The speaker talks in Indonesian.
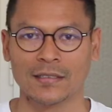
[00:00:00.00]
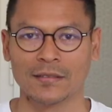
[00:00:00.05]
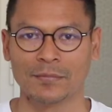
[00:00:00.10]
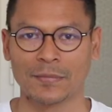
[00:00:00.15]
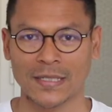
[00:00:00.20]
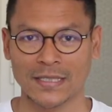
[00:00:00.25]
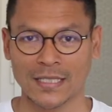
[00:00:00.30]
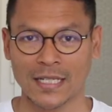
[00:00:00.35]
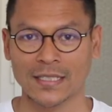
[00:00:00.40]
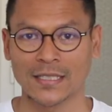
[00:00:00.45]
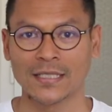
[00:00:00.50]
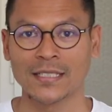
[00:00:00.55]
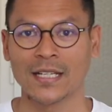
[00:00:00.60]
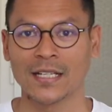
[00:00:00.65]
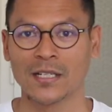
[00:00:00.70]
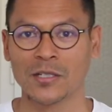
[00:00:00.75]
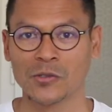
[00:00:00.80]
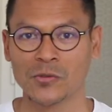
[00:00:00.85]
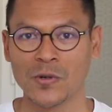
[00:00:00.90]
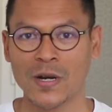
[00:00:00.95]
Persyaratan yang
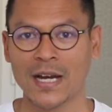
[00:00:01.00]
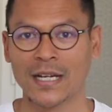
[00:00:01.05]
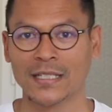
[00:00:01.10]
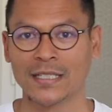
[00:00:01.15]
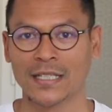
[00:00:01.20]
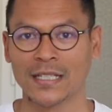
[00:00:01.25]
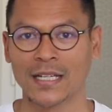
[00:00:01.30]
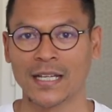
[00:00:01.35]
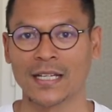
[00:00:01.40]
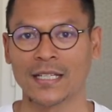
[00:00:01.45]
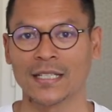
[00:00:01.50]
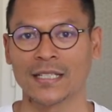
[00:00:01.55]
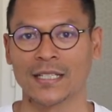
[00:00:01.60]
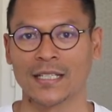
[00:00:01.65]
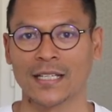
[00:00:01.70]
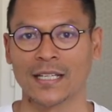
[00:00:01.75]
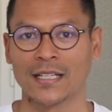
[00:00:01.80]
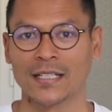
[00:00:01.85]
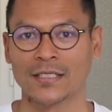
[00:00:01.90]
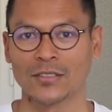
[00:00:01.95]
kedua adalah
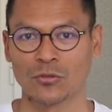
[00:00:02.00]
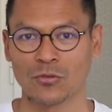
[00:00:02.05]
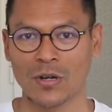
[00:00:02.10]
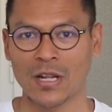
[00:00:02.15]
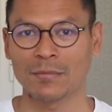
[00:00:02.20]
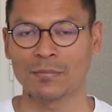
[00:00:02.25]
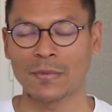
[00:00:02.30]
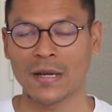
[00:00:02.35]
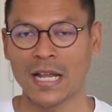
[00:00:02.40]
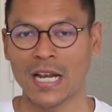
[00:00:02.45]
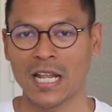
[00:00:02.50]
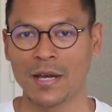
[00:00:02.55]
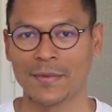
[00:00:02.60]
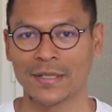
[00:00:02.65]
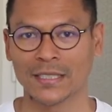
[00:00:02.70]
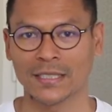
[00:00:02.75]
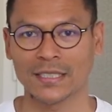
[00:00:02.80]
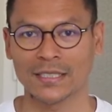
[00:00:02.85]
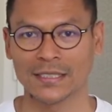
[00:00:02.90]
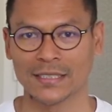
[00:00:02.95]
surat
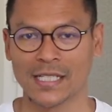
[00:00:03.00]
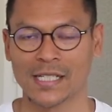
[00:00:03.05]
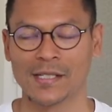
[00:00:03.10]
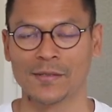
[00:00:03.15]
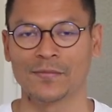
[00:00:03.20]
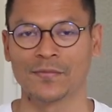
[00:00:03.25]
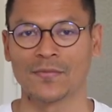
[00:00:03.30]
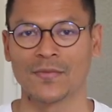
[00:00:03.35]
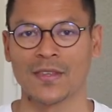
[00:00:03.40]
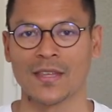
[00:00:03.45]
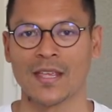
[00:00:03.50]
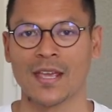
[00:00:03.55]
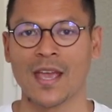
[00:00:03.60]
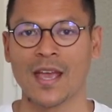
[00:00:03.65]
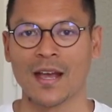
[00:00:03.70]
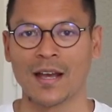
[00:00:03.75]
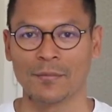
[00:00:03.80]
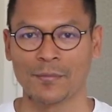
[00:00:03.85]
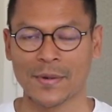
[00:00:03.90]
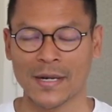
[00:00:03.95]
pengalaman kerja.
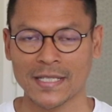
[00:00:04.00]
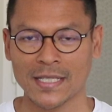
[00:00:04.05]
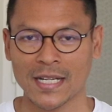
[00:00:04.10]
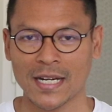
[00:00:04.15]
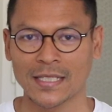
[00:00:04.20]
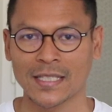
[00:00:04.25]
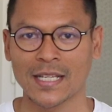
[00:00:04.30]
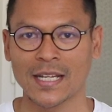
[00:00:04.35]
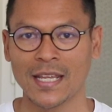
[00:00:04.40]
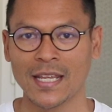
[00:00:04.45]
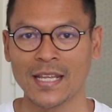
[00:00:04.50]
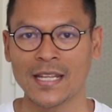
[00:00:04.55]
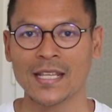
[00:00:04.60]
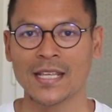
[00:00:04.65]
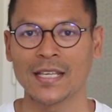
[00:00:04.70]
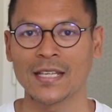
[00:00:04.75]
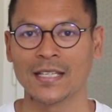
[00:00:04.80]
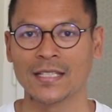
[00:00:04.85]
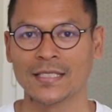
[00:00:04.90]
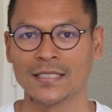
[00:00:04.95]
Persyaratan
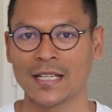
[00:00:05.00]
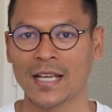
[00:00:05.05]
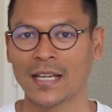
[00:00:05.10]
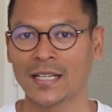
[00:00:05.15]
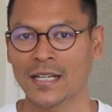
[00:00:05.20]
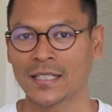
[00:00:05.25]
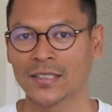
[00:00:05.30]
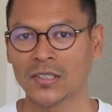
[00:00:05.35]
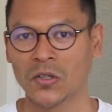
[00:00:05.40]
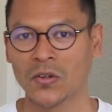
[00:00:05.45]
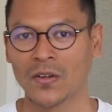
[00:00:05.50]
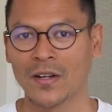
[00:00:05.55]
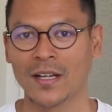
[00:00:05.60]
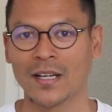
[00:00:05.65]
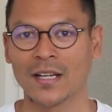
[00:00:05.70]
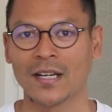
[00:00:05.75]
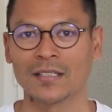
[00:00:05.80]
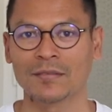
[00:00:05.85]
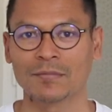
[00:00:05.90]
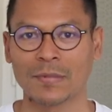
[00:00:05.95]
ini saya
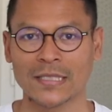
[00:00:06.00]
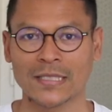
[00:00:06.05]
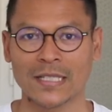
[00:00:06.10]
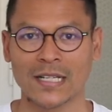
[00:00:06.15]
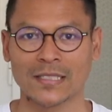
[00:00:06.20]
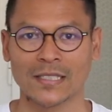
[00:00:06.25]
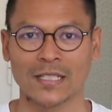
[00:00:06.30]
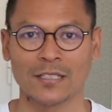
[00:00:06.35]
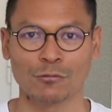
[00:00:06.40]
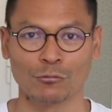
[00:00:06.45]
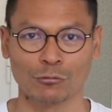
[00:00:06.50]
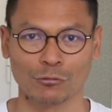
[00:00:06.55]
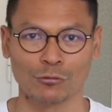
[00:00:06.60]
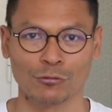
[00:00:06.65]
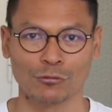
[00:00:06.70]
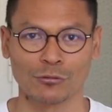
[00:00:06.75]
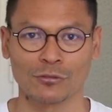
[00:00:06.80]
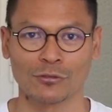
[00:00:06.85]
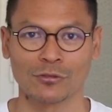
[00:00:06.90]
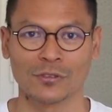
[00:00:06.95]
kategorikan persyaratan
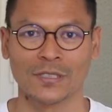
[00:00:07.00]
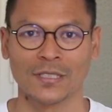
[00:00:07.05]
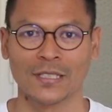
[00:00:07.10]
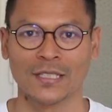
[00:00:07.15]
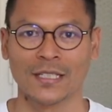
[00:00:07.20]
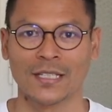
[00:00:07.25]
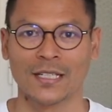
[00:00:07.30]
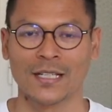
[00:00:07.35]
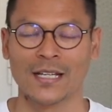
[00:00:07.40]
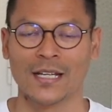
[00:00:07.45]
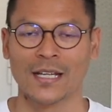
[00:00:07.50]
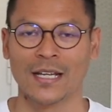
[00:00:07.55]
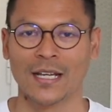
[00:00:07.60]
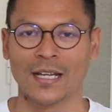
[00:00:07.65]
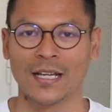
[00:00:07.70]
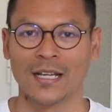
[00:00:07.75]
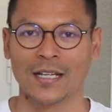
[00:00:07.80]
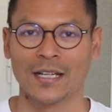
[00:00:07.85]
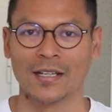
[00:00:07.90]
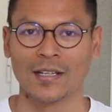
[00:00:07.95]
khusus
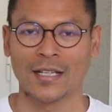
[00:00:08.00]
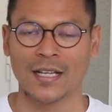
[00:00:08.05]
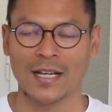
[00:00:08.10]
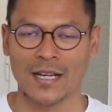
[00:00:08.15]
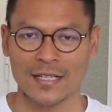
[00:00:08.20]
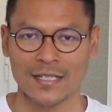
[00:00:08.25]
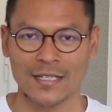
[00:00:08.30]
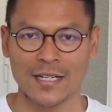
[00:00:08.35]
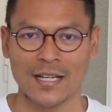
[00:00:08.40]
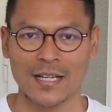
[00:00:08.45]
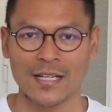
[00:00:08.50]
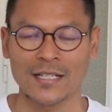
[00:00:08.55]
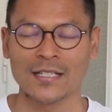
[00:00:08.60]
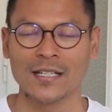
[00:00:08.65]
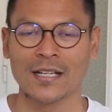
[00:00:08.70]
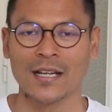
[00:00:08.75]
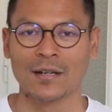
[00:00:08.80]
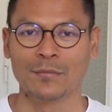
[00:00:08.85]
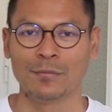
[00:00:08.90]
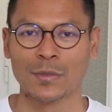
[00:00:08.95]
uh,
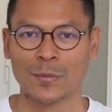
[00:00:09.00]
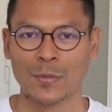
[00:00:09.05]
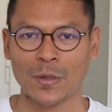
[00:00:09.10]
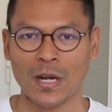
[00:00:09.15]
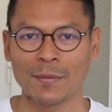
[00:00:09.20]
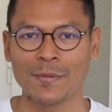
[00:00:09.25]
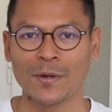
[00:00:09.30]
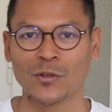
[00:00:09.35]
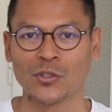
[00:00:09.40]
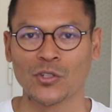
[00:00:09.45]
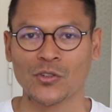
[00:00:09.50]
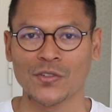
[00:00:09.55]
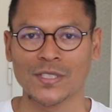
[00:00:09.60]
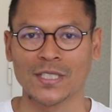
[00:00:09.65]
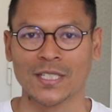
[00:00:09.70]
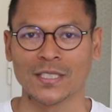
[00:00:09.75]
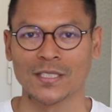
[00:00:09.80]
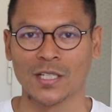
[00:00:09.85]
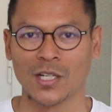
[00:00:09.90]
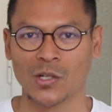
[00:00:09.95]
karena beberapa
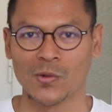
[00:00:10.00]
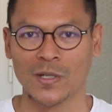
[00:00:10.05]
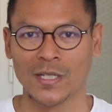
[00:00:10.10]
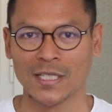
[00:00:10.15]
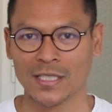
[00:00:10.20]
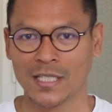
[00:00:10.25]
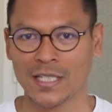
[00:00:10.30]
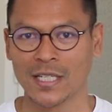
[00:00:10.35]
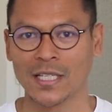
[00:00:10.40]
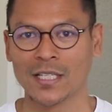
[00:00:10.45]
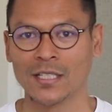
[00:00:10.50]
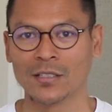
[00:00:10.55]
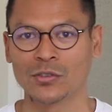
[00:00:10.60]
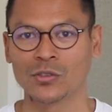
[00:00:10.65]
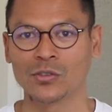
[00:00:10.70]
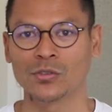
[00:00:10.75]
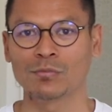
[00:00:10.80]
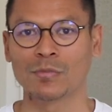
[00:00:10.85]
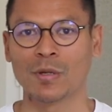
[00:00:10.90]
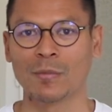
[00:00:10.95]
universitas di luar negeri
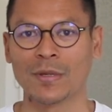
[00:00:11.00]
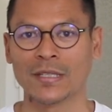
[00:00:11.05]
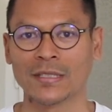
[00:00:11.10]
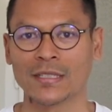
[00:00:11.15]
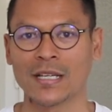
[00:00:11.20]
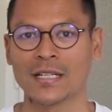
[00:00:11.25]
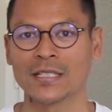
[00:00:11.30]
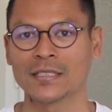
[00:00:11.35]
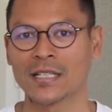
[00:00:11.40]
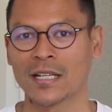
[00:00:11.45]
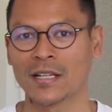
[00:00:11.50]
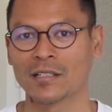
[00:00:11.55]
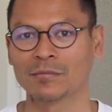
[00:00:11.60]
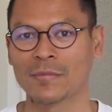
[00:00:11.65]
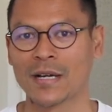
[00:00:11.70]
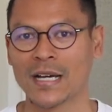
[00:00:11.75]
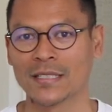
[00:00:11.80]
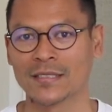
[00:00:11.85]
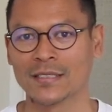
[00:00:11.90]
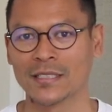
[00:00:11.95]
itu meminta calon
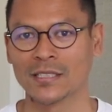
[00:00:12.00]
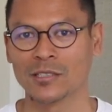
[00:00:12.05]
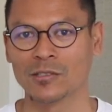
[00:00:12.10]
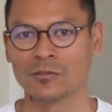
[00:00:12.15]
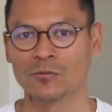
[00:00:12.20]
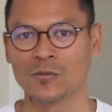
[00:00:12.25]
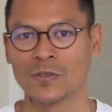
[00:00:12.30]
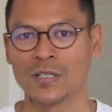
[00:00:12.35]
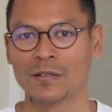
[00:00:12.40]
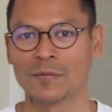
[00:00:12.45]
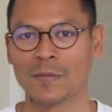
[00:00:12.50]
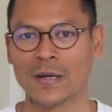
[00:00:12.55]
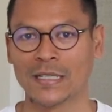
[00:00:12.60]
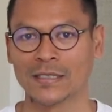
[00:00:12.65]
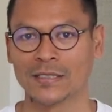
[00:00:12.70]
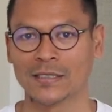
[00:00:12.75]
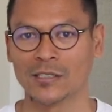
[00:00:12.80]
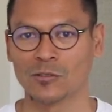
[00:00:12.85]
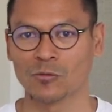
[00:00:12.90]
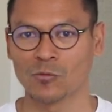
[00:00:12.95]
mahasiswi
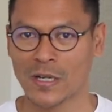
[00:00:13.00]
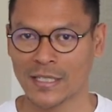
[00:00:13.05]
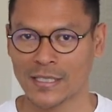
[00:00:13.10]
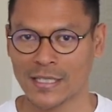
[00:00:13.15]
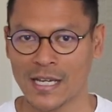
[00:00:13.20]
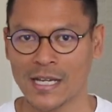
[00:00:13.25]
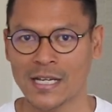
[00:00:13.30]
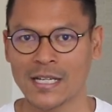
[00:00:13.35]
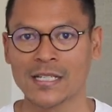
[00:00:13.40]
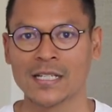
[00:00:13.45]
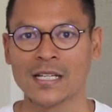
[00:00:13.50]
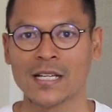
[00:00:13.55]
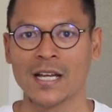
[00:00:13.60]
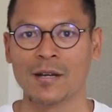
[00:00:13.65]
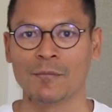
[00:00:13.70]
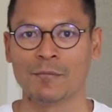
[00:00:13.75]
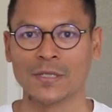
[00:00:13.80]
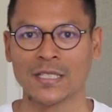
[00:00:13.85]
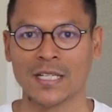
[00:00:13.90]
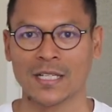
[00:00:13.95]
mahasiswanya
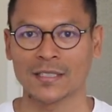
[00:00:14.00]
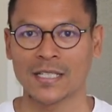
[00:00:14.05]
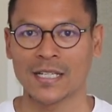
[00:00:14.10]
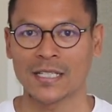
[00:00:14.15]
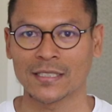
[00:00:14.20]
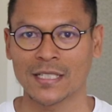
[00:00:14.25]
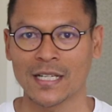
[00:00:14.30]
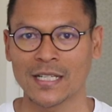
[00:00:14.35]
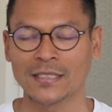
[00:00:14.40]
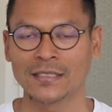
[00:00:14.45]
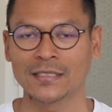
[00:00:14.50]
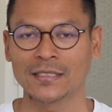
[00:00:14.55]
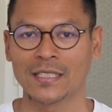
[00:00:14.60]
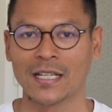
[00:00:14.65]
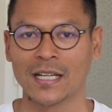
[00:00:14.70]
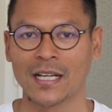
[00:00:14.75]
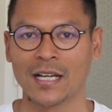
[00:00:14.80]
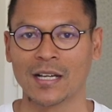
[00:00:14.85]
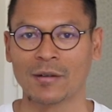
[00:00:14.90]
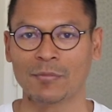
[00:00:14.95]
menyertakan
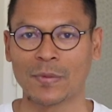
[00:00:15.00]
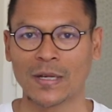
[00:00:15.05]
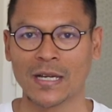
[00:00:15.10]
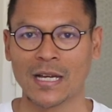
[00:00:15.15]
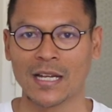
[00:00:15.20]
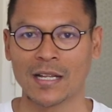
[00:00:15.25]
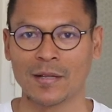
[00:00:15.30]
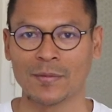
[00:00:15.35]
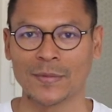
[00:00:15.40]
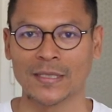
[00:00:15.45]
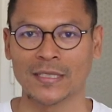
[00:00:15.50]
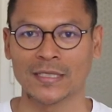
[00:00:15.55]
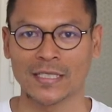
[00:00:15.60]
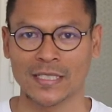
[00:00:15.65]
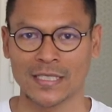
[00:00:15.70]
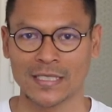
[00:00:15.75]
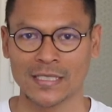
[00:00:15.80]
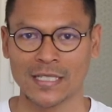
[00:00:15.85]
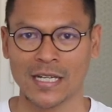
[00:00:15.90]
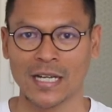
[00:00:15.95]
uh, pengalaman
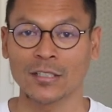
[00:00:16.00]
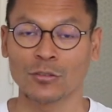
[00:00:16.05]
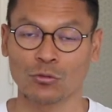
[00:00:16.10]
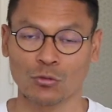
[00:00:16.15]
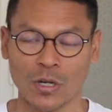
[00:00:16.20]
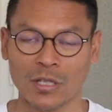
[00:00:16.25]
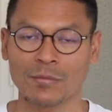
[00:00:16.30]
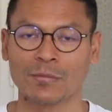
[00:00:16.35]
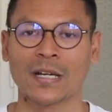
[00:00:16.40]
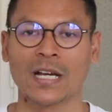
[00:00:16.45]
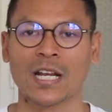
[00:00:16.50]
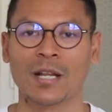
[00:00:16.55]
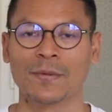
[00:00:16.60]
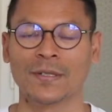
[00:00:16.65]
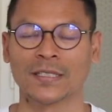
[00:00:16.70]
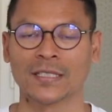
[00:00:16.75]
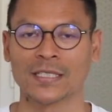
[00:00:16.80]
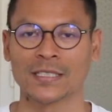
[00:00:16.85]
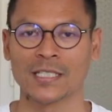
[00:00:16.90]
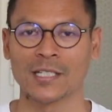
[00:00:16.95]
kerja surat
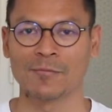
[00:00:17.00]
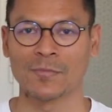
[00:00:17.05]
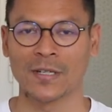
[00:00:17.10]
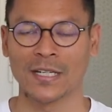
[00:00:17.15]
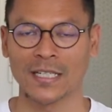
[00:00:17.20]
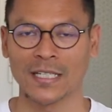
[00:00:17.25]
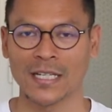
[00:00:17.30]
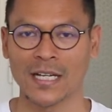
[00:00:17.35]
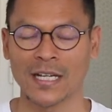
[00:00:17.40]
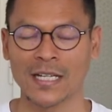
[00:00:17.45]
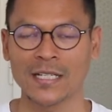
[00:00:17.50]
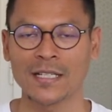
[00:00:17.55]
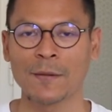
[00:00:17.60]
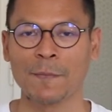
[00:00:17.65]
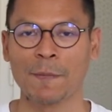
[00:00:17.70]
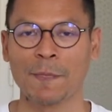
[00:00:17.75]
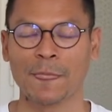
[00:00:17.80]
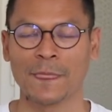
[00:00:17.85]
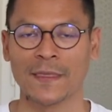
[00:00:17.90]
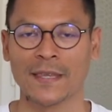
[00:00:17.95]
pengalaman kerja mereka
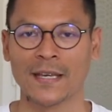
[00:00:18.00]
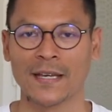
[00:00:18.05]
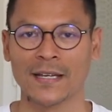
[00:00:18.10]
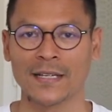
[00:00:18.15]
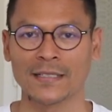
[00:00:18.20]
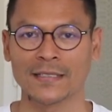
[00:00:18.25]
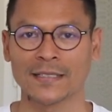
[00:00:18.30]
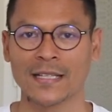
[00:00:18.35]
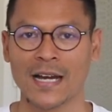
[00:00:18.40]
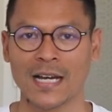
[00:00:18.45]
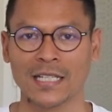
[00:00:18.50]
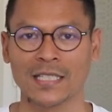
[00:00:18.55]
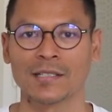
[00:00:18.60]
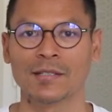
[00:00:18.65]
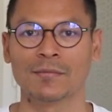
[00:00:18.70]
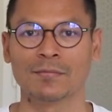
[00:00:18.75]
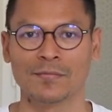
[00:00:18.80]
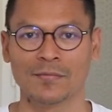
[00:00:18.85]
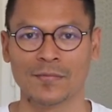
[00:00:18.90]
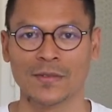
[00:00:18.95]
ya saat